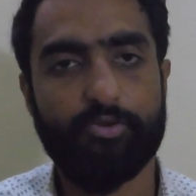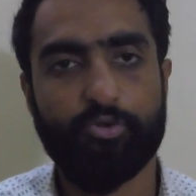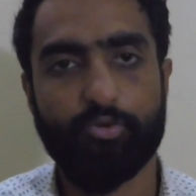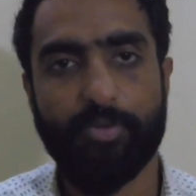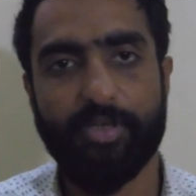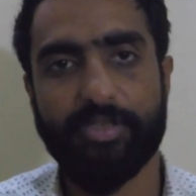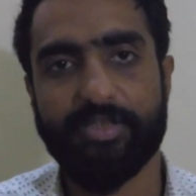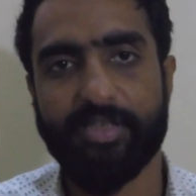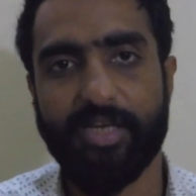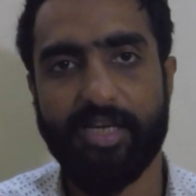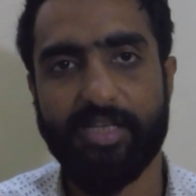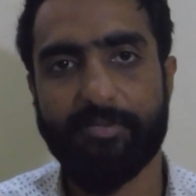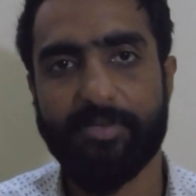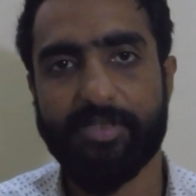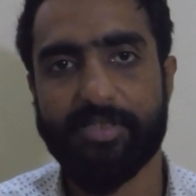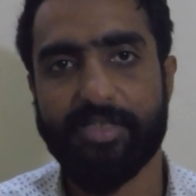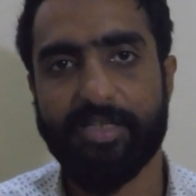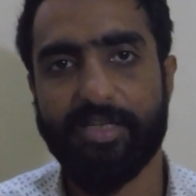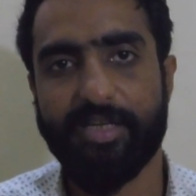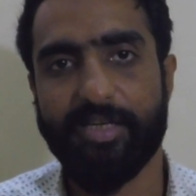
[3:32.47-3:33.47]
सुबह सात
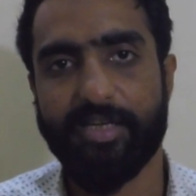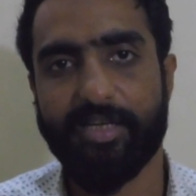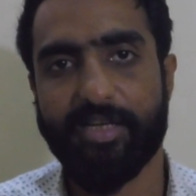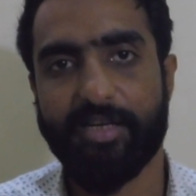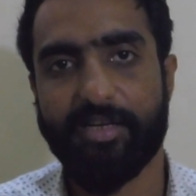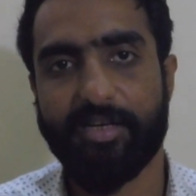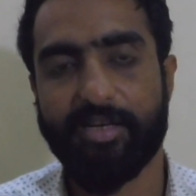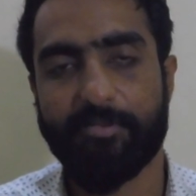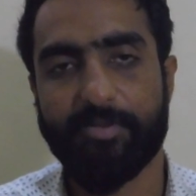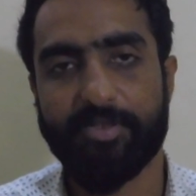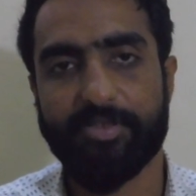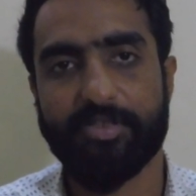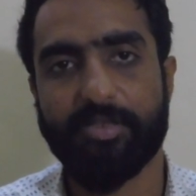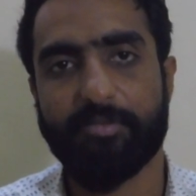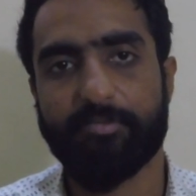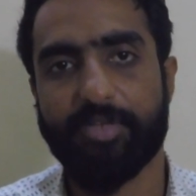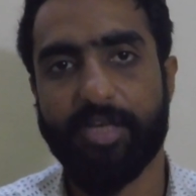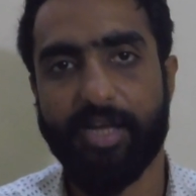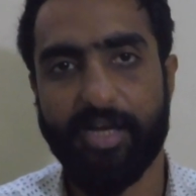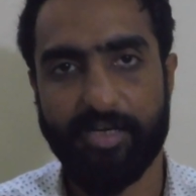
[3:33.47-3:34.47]
बजे से लेकर कम अज़
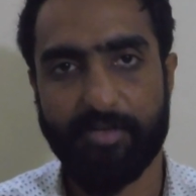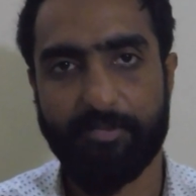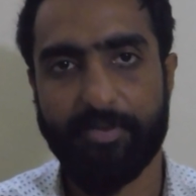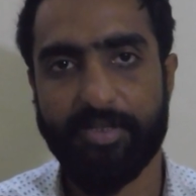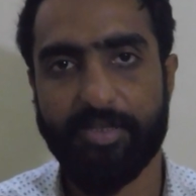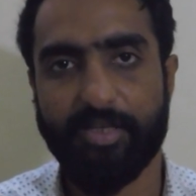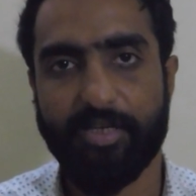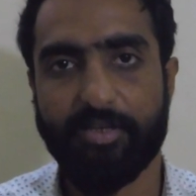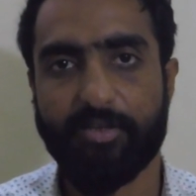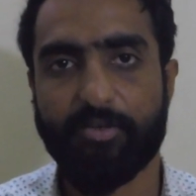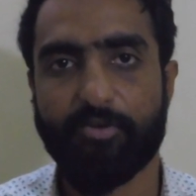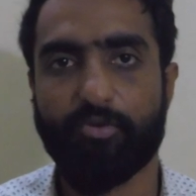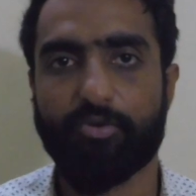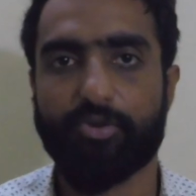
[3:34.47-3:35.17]
कम ग्यारह बजे तक